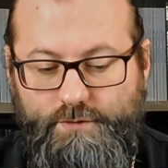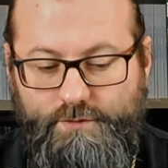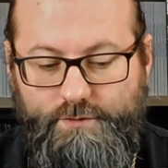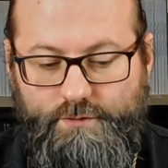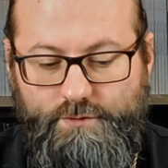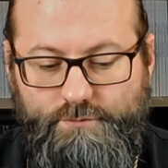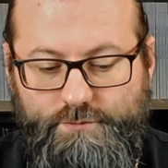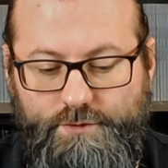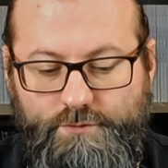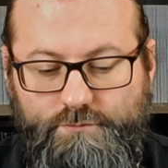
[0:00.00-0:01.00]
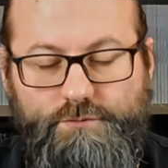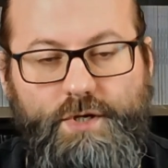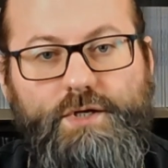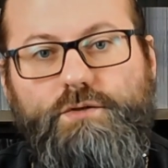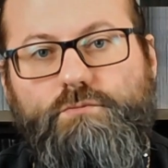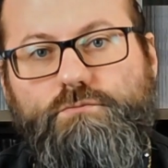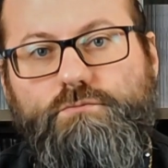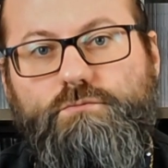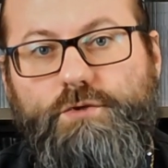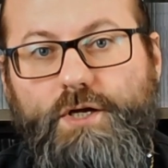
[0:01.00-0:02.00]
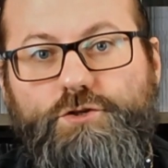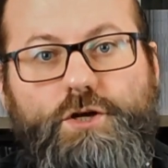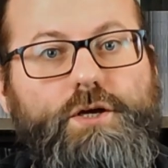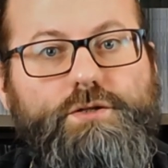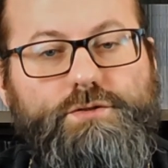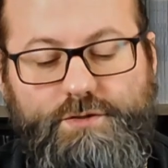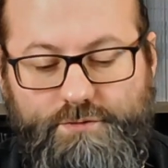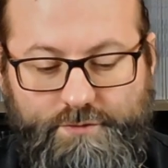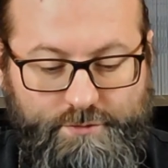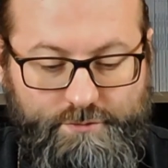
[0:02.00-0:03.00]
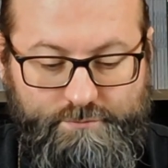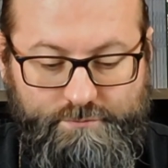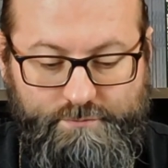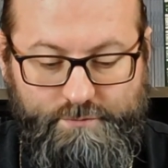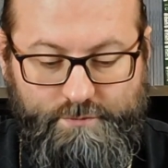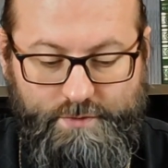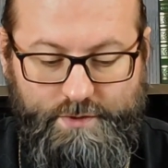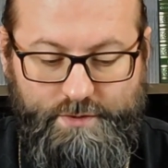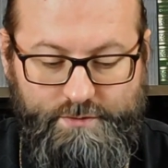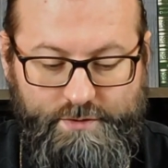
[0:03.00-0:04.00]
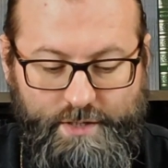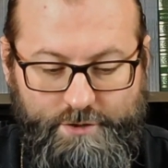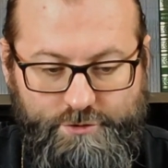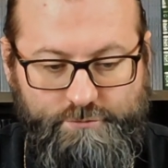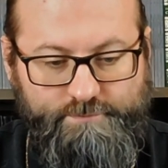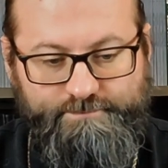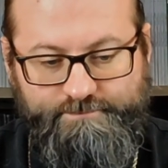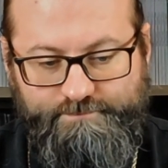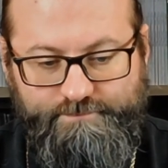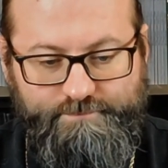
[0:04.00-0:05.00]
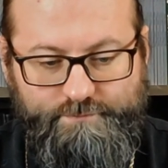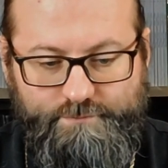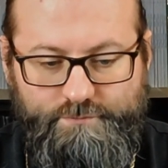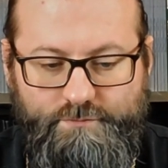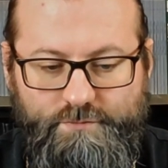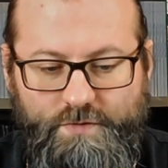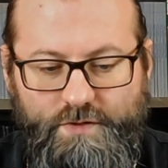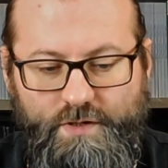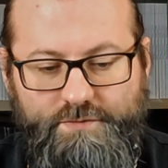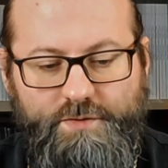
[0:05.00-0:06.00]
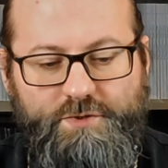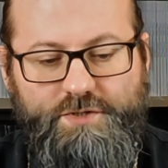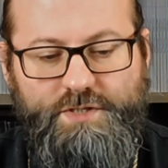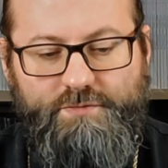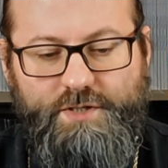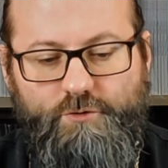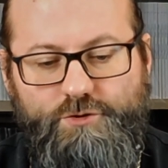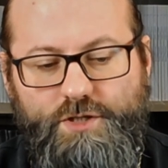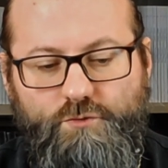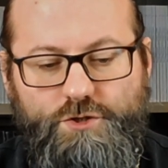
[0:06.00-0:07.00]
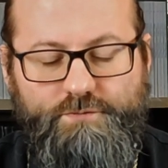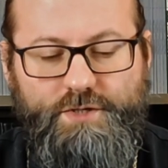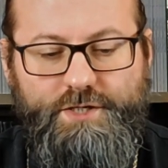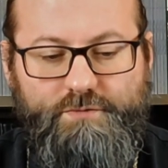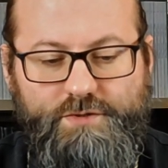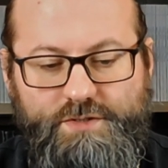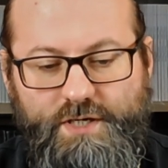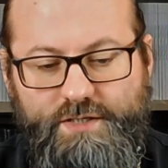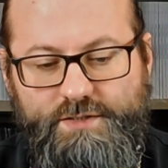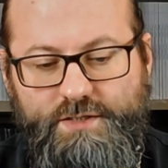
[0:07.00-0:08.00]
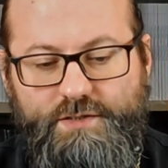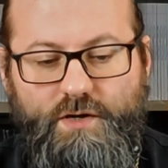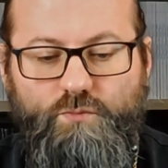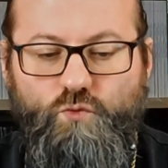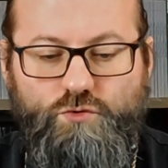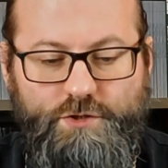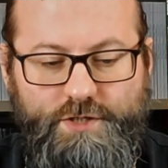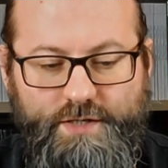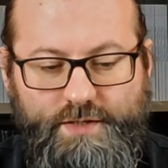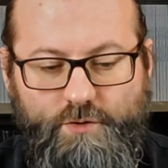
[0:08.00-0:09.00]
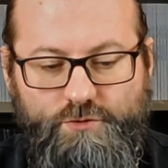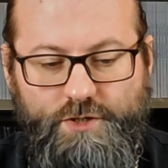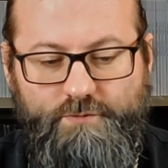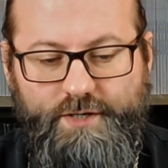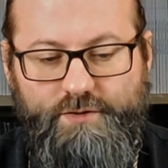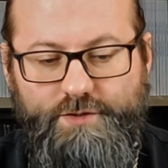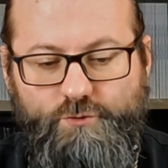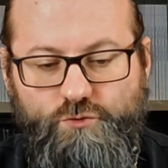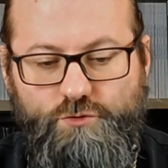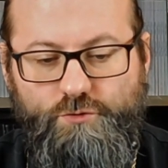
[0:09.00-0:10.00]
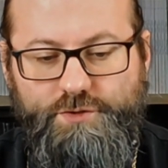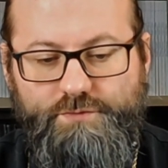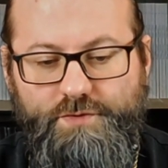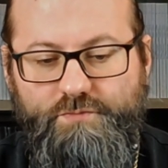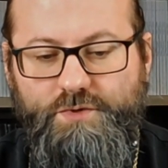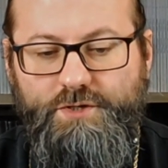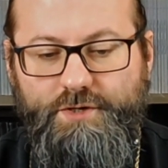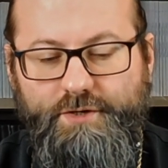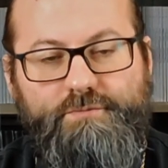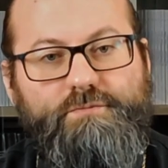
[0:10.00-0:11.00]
Э, и на этом кончается ответ. И дальше. Ответ 52 того же великого старца, к тому же, когда он говорил о неустройстве в мире.